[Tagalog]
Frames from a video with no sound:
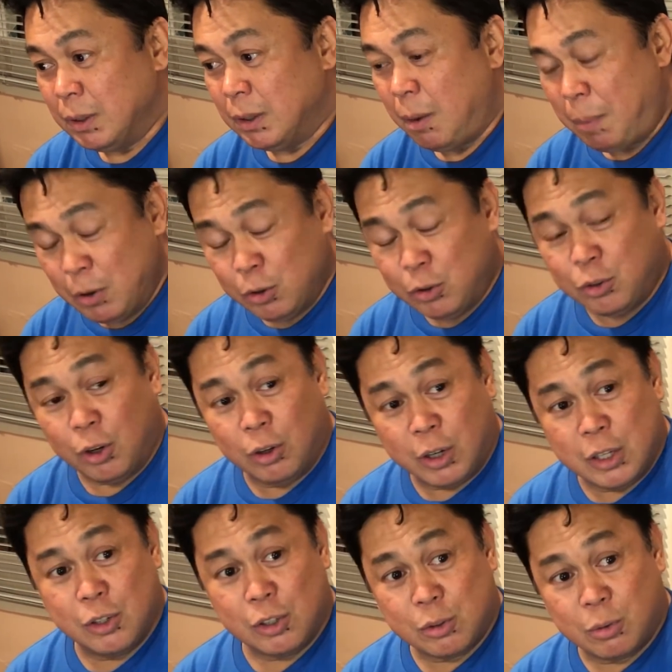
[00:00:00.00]
Napanood ko yung
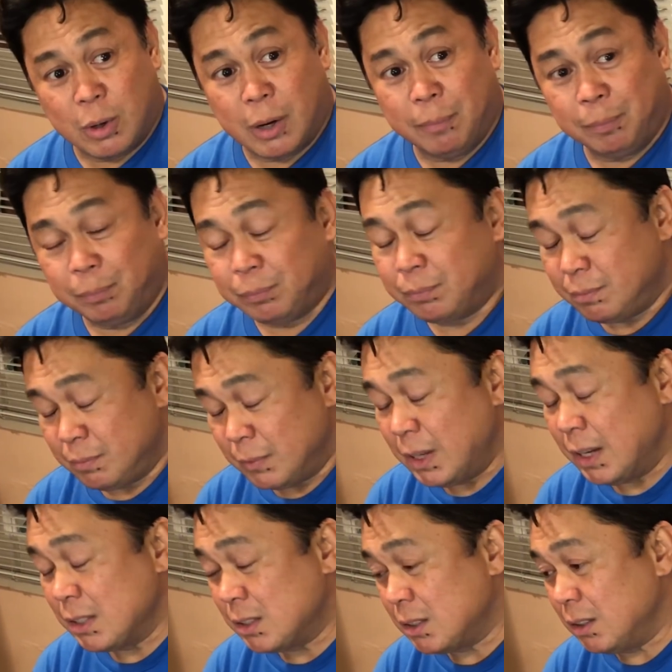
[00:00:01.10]
kay mm. Joshua. Kagabi,
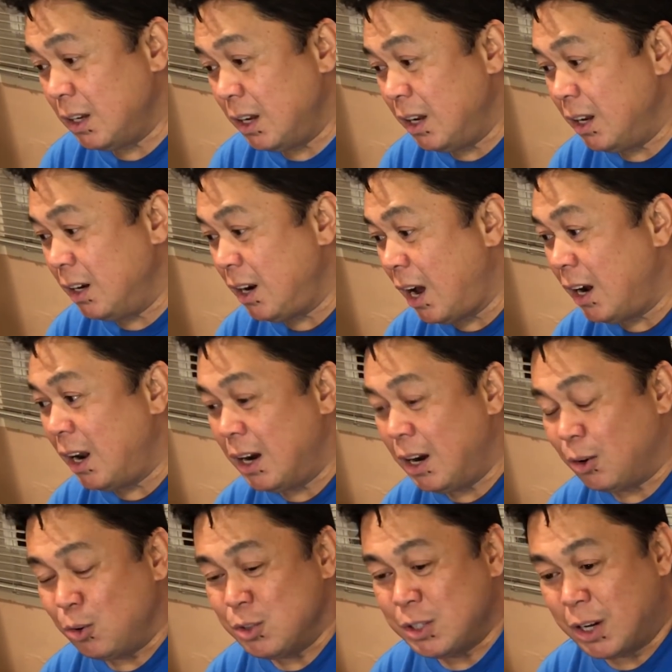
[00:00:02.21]
alright. Yes. Eh, naalala
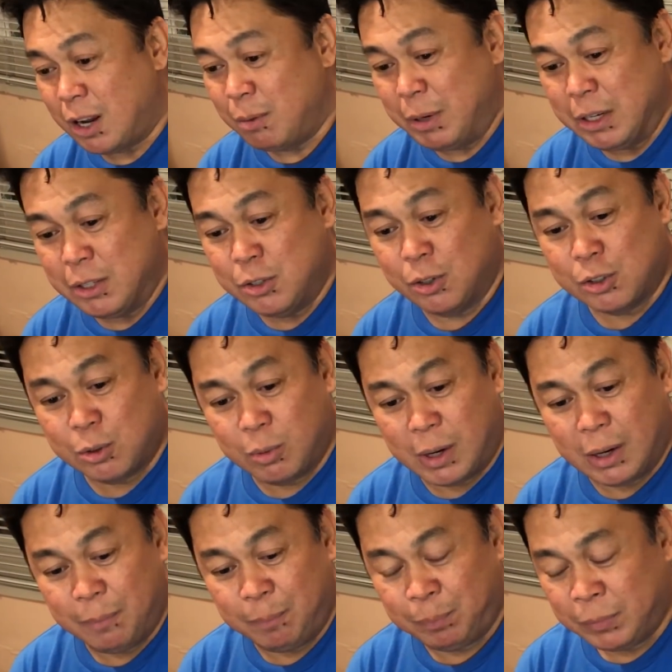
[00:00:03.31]
ko yung sinabi ni Joshua.